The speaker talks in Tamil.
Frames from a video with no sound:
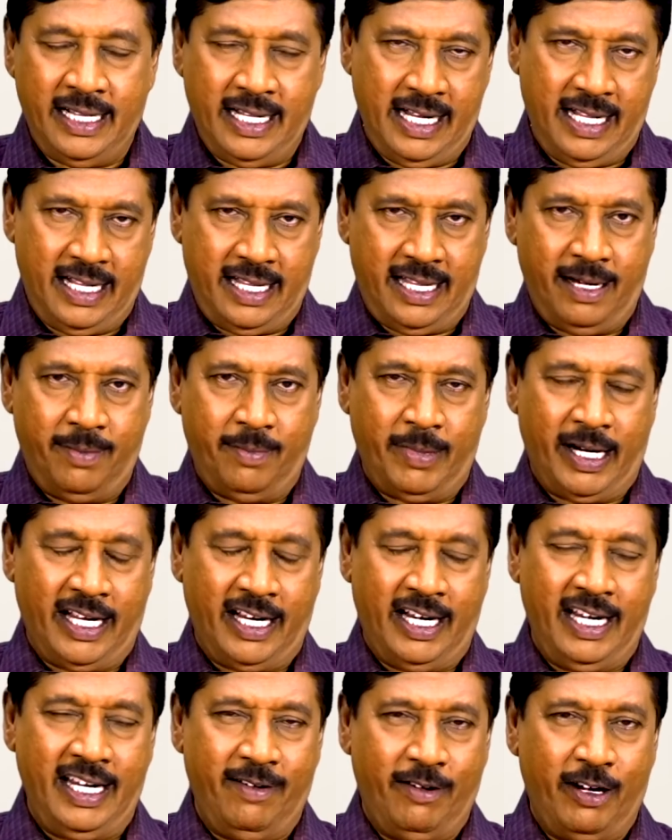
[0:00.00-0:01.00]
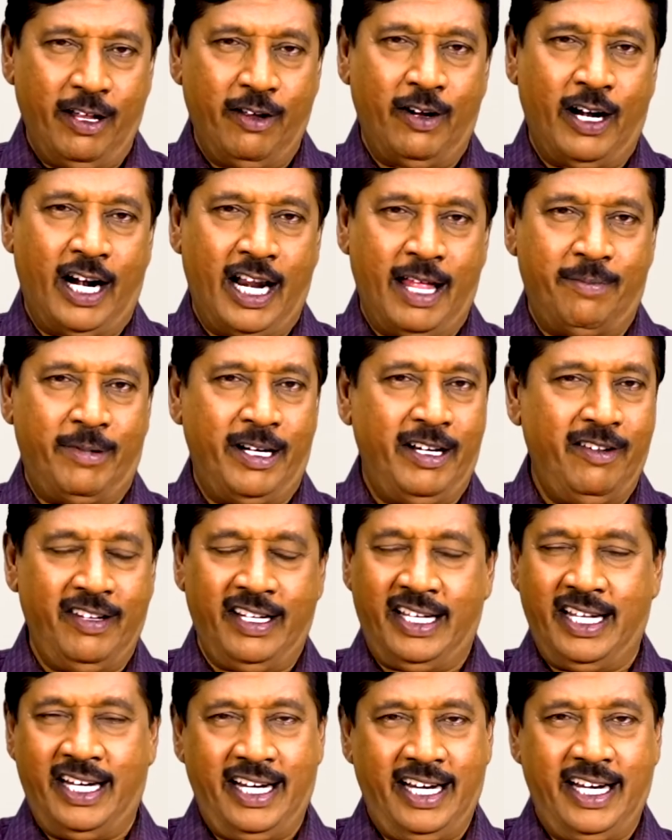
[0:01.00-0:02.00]
இந்த திருமணங்கள் எவ்வளோ நாளாக பண்ணி
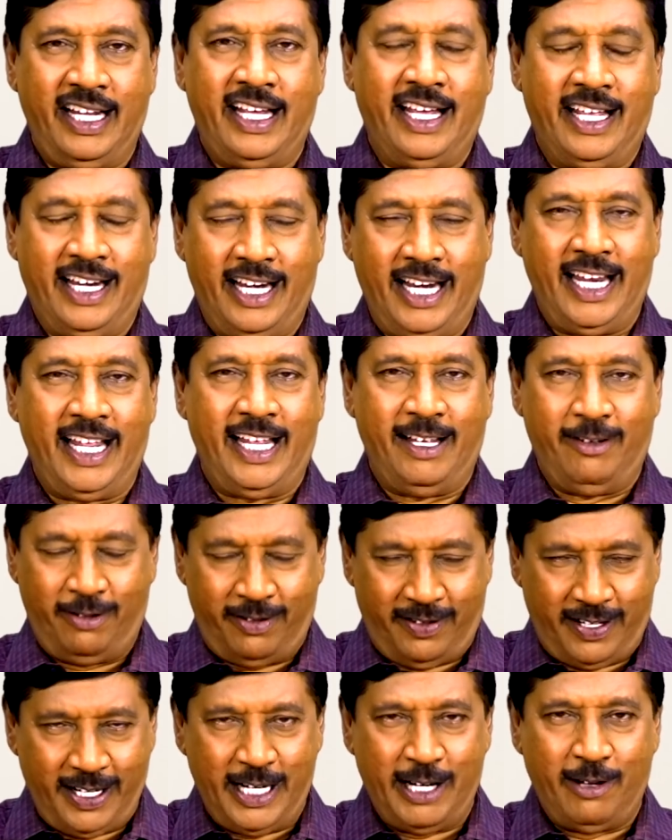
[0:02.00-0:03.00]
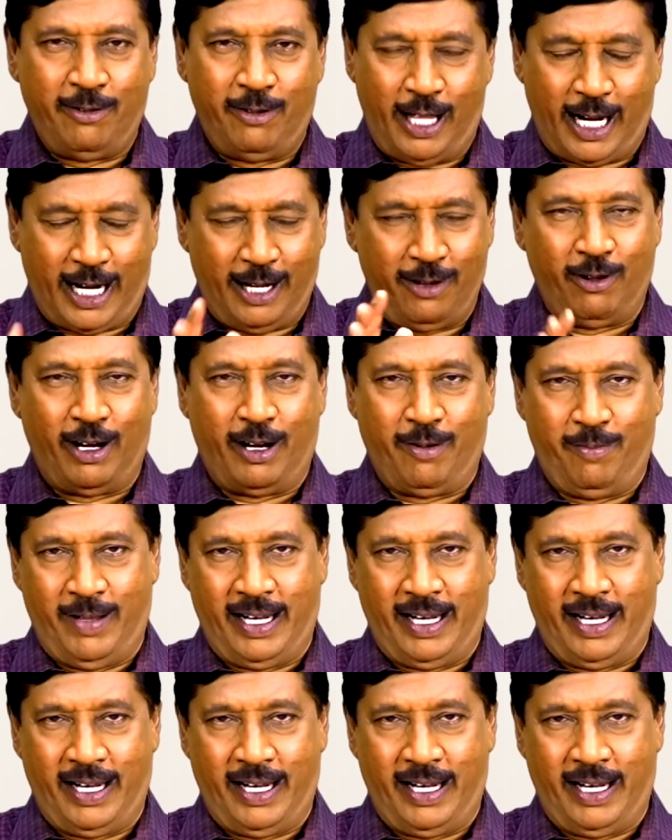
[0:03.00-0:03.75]
வைக்கிறீங்கன்னு கேட்குறீங்களே ஒரு சின்ன உதாரணம் சொல்கிற